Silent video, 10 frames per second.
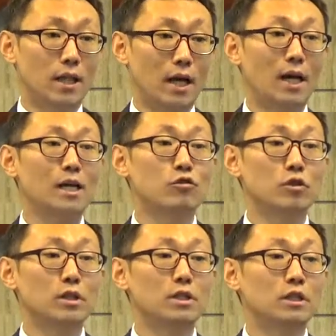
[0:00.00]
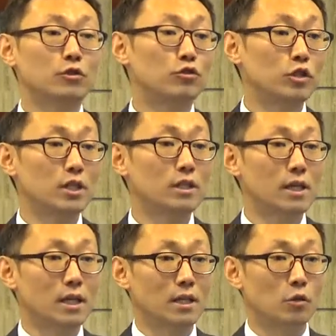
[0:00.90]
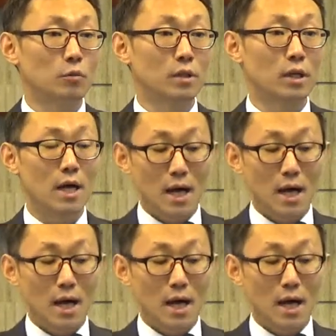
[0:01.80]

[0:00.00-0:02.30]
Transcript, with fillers: 다가갈 수 있는 그 유익을 얘기하는 겁니다.